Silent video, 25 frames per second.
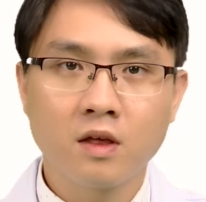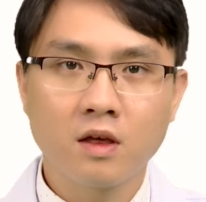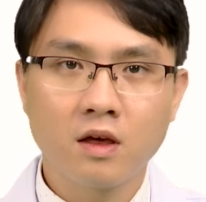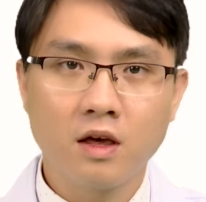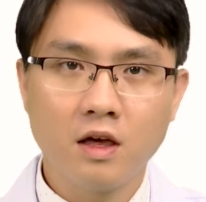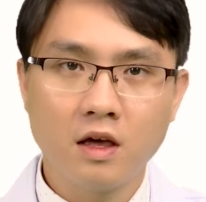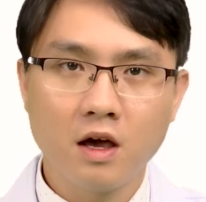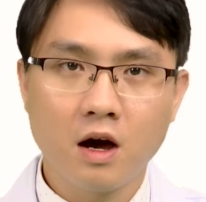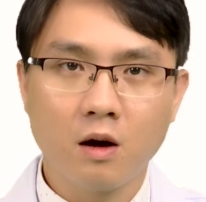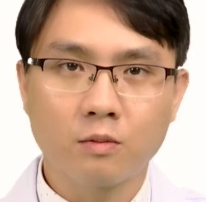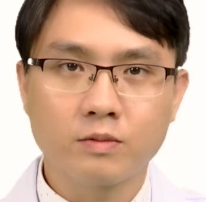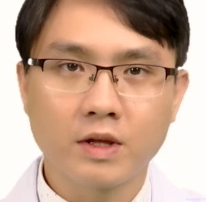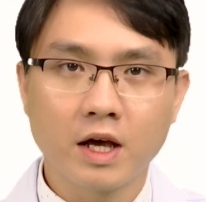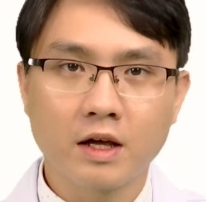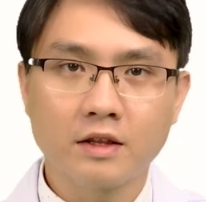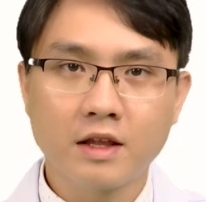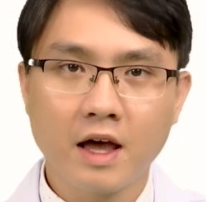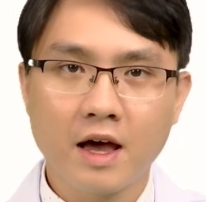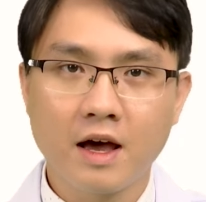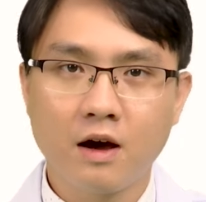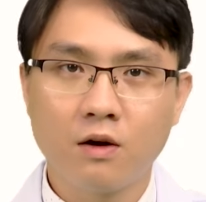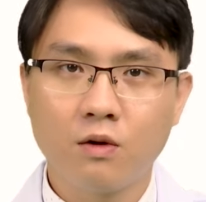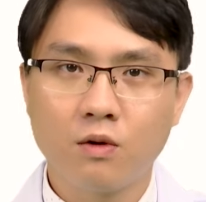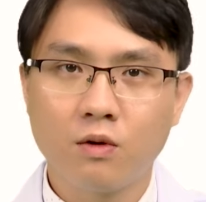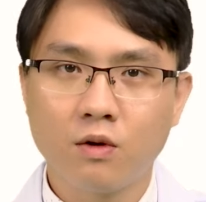y học thể
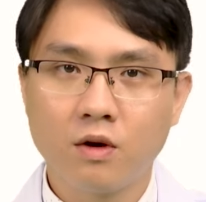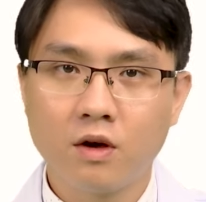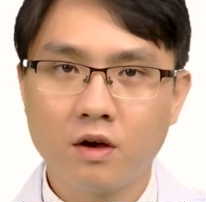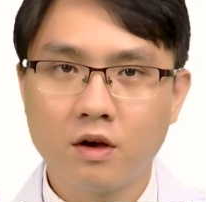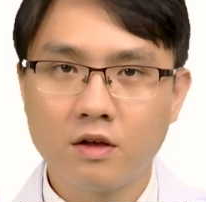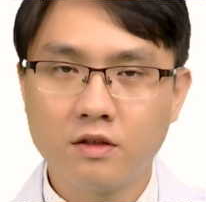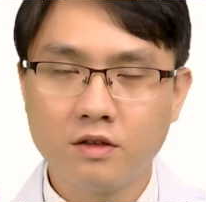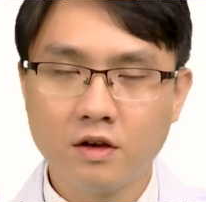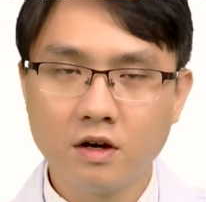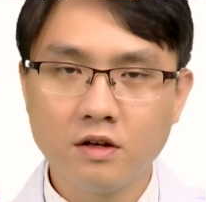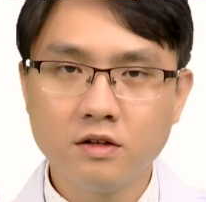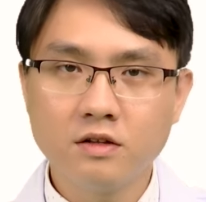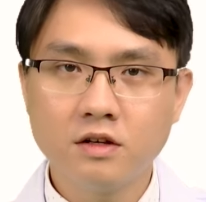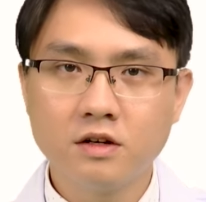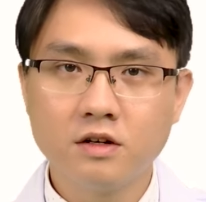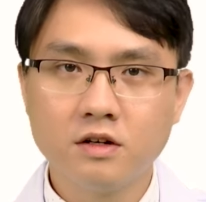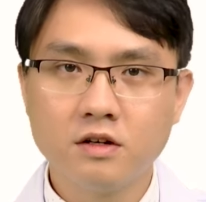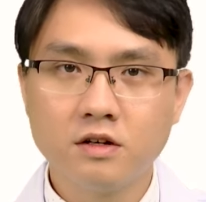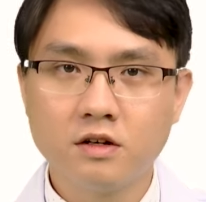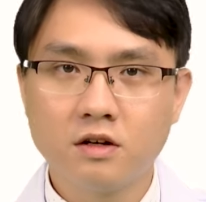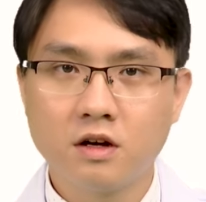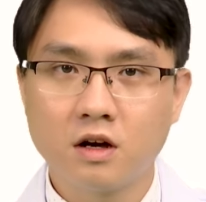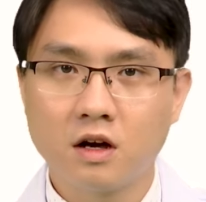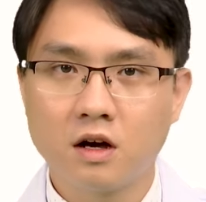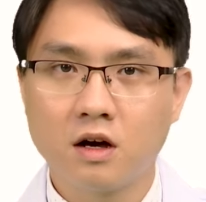thao, chấn
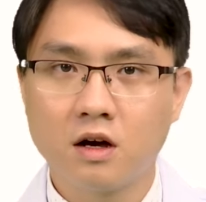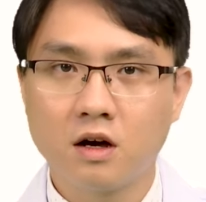thương